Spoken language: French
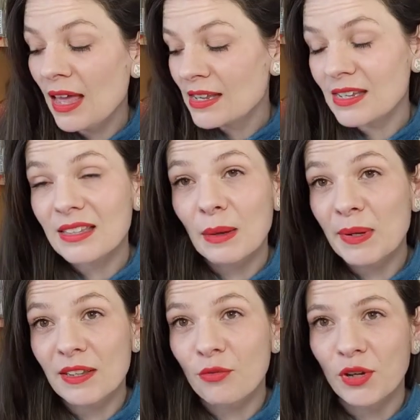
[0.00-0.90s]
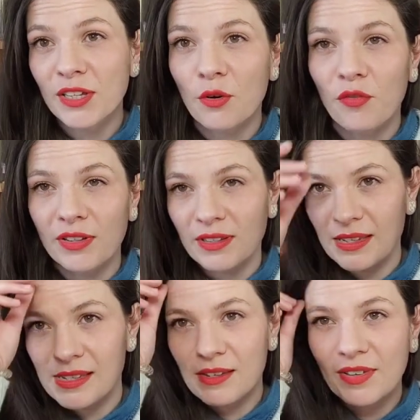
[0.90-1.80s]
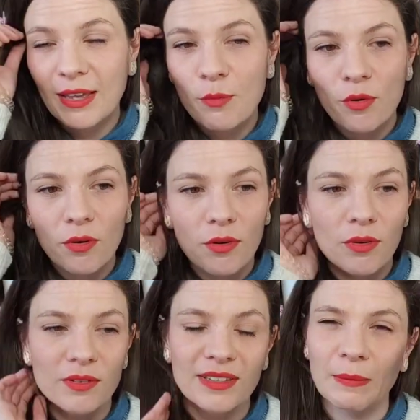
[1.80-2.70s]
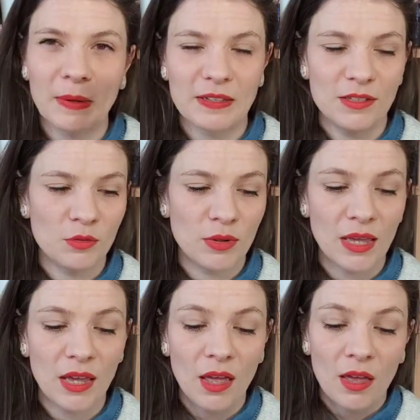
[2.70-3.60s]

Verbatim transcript: C'est très métaphorique en fait, et c'est vraiment très particulier.